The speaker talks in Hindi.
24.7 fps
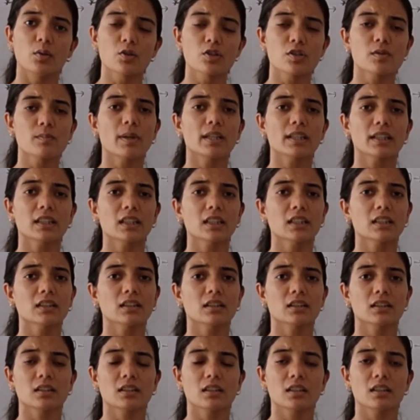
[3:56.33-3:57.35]
उष्मा की
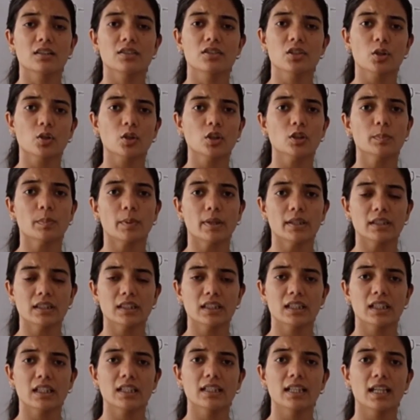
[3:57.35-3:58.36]
जरूरत
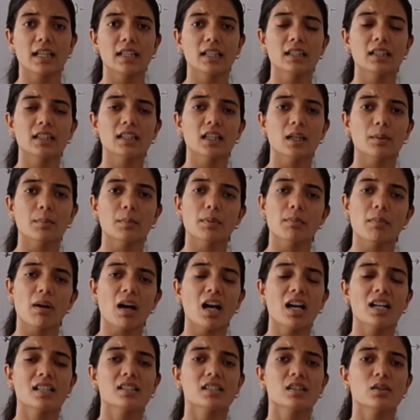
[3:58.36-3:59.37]
पड़ती है यानी कि हमें
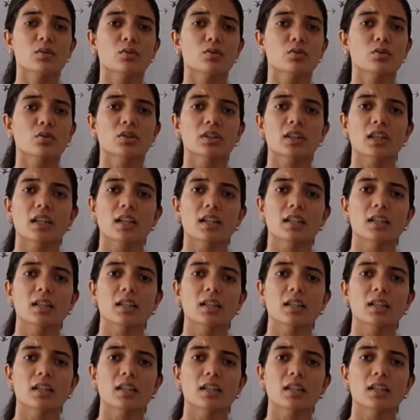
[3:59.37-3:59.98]
बाहर से उसको क्या